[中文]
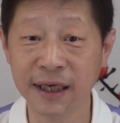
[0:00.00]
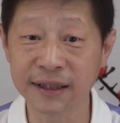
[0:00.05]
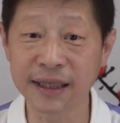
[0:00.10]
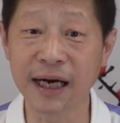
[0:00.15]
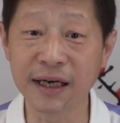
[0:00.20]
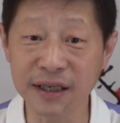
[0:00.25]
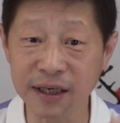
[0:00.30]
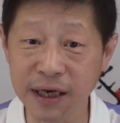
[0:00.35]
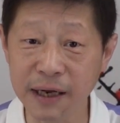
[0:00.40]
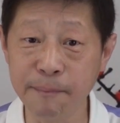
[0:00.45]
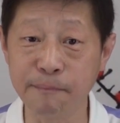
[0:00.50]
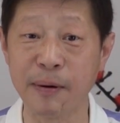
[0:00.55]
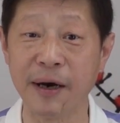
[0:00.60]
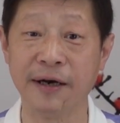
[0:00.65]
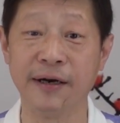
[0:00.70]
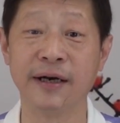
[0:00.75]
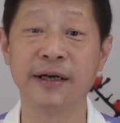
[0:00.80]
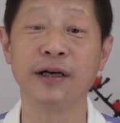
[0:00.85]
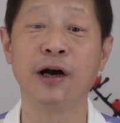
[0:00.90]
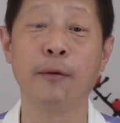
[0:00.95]
但是你本
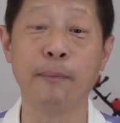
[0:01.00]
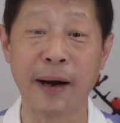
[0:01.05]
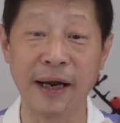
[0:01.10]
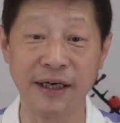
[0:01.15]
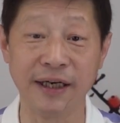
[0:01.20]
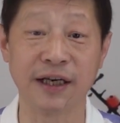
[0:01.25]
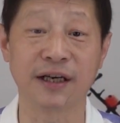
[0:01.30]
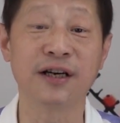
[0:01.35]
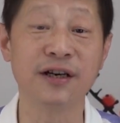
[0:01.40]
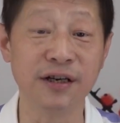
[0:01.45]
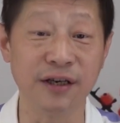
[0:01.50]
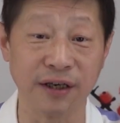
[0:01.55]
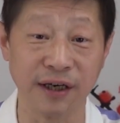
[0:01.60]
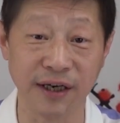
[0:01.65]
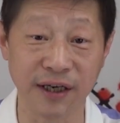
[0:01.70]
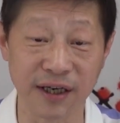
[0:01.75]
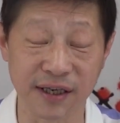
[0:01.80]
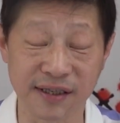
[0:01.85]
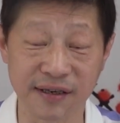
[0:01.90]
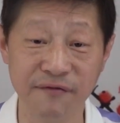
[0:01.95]
人要把你个
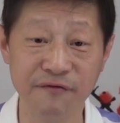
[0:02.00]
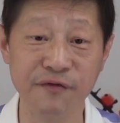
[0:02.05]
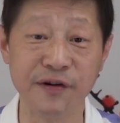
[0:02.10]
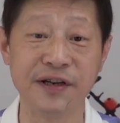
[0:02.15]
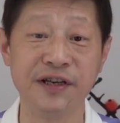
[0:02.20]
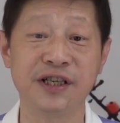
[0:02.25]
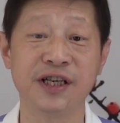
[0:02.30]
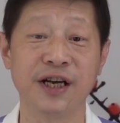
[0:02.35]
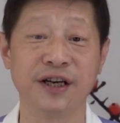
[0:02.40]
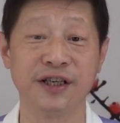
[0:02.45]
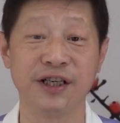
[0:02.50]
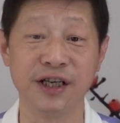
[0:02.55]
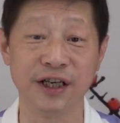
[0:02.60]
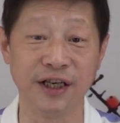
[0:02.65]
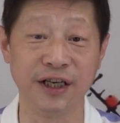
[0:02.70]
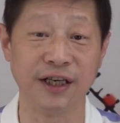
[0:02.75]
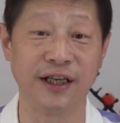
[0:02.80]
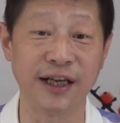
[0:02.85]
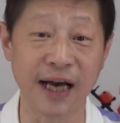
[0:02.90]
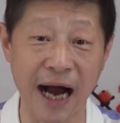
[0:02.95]
人的身份信息、
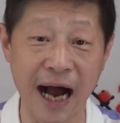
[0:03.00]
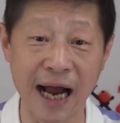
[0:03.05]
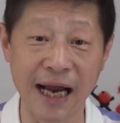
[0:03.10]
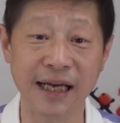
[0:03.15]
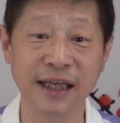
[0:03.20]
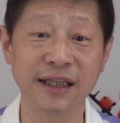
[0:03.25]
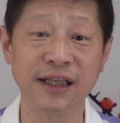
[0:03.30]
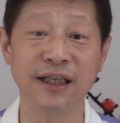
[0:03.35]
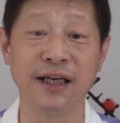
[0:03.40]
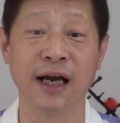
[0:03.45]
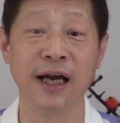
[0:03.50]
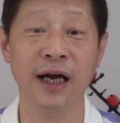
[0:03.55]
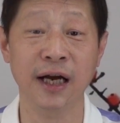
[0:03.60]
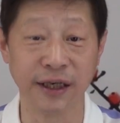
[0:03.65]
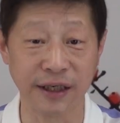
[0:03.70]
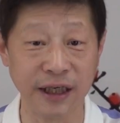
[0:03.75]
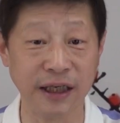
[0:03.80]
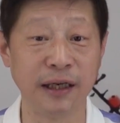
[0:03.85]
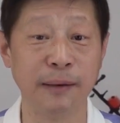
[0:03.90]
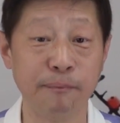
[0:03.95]
你的 ID、
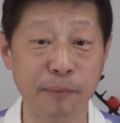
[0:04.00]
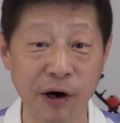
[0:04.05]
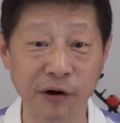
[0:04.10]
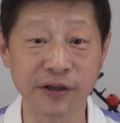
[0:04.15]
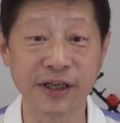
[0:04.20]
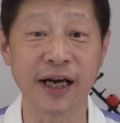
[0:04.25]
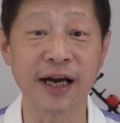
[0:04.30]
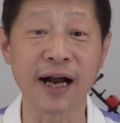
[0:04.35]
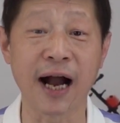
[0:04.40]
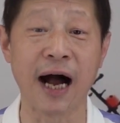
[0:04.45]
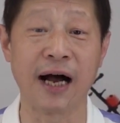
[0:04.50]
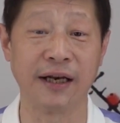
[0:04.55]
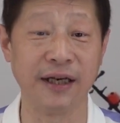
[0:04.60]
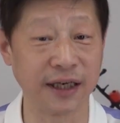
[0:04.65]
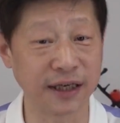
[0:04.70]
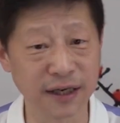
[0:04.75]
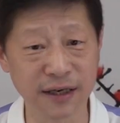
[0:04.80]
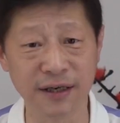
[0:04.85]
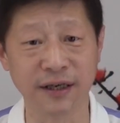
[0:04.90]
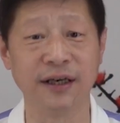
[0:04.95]
你的保险卡、
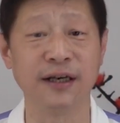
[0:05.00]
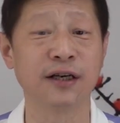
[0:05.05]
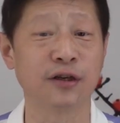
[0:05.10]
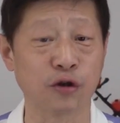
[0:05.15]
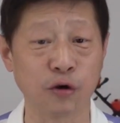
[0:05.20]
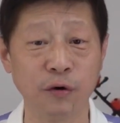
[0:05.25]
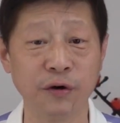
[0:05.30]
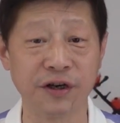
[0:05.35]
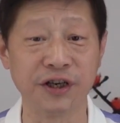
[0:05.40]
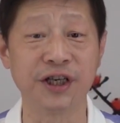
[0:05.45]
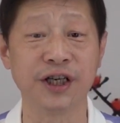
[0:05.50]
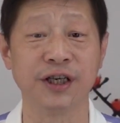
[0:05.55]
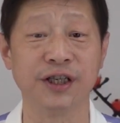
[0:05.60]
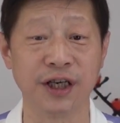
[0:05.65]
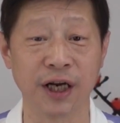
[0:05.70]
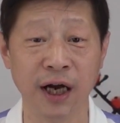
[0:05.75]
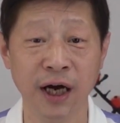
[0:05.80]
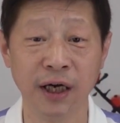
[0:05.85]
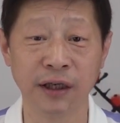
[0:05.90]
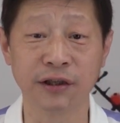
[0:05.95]
你个人的所有的信
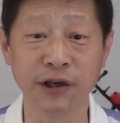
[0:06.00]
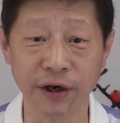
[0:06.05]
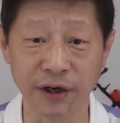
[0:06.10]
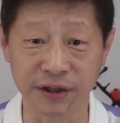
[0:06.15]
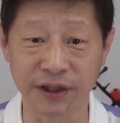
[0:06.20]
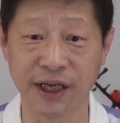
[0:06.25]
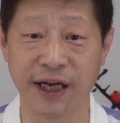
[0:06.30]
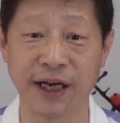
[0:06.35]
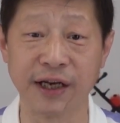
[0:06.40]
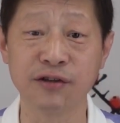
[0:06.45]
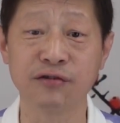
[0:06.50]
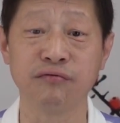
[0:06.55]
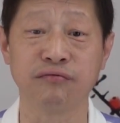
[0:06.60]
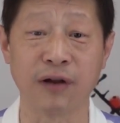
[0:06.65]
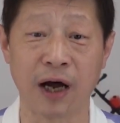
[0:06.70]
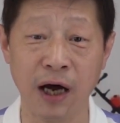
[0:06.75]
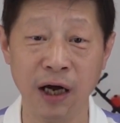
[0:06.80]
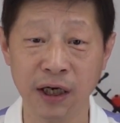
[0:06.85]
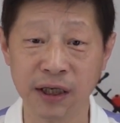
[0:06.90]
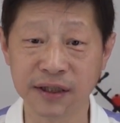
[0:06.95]
息都要填注
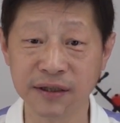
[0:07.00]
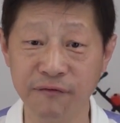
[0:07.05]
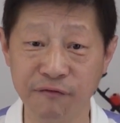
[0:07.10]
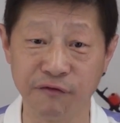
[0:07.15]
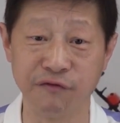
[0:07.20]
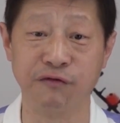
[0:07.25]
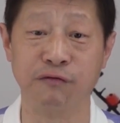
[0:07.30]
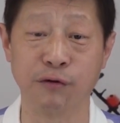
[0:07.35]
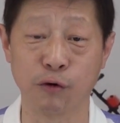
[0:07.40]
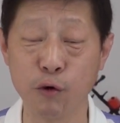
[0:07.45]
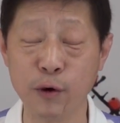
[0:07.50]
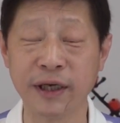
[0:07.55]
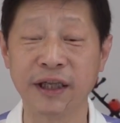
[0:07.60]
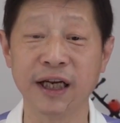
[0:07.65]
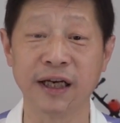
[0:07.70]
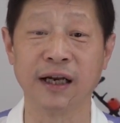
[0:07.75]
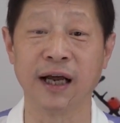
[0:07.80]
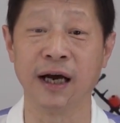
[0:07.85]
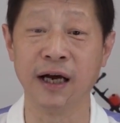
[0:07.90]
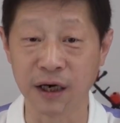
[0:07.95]
到政府规
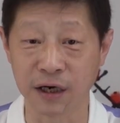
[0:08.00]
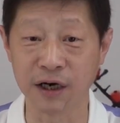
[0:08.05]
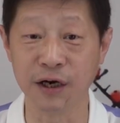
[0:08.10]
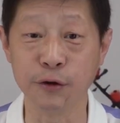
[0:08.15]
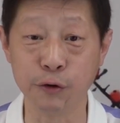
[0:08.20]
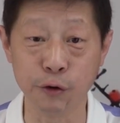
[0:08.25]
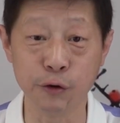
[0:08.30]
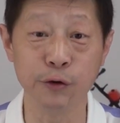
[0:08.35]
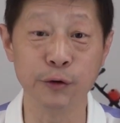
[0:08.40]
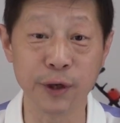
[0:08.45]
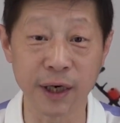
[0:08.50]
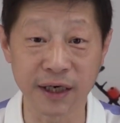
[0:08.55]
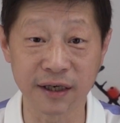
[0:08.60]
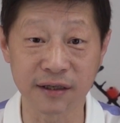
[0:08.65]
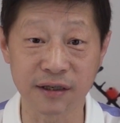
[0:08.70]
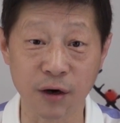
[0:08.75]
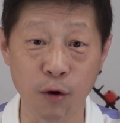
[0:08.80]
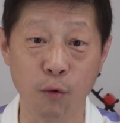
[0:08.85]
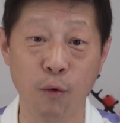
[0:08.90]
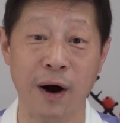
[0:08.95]
定的可以预约的
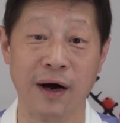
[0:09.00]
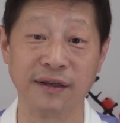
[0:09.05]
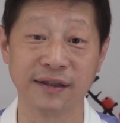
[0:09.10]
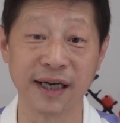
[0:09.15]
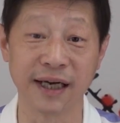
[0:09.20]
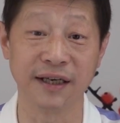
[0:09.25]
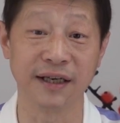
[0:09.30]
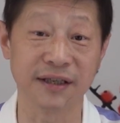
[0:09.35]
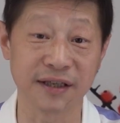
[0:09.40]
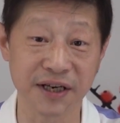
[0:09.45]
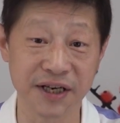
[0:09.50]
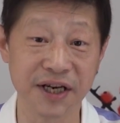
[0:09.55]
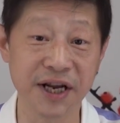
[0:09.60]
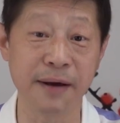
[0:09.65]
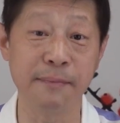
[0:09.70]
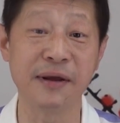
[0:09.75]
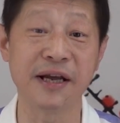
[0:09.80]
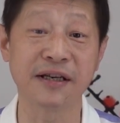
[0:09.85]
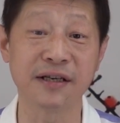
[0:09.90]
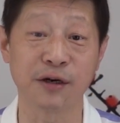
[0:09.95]
这个网站的这个
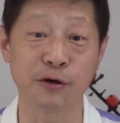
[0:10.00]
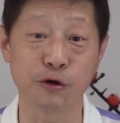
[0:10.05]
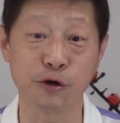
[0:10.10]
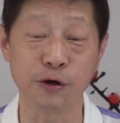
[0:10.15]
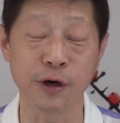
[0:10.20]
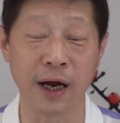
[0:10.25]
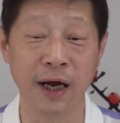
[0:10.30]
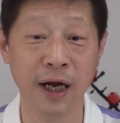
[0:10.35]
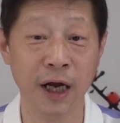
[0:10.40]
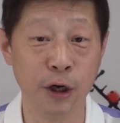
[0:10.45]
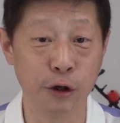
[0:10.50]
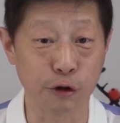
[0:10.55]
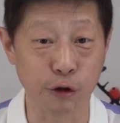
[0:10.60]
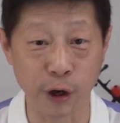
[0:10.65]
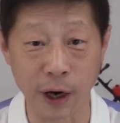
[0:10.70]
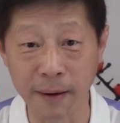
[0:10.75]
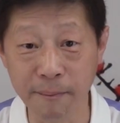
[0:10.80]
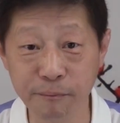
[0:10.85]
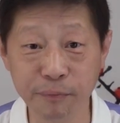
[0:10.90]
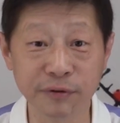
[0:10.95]
页面上去，
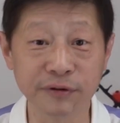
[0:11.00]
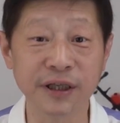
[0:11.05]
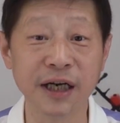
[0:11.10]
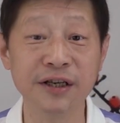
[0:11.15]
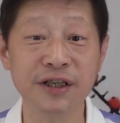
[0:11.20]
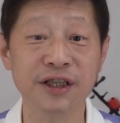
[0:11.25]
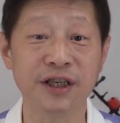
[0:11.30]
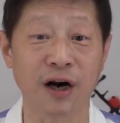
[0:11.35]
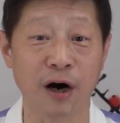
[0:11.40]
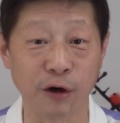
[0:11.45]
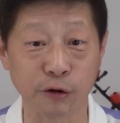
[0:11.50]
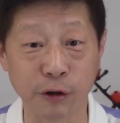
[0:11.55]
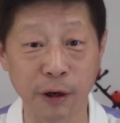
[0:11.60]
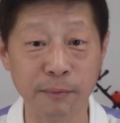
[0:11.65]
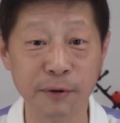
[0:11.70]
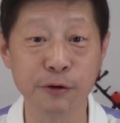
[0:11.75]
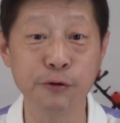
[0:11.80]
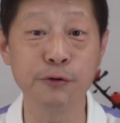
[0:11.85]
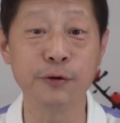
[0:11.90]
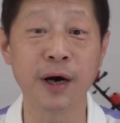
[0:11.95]
全部登记好，全
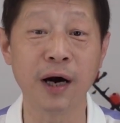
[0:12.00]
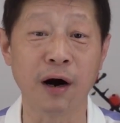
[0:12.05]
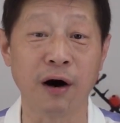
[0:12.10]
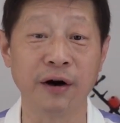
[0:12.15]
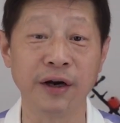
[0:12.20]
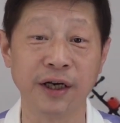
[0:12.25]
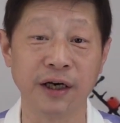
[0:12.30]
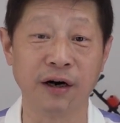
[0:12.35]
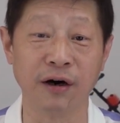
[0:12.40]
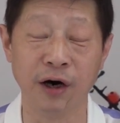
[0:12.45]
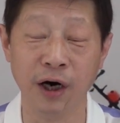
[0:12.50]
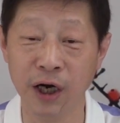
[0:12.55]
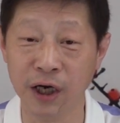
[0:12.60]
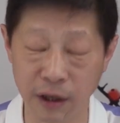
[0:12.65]
部预约好以后，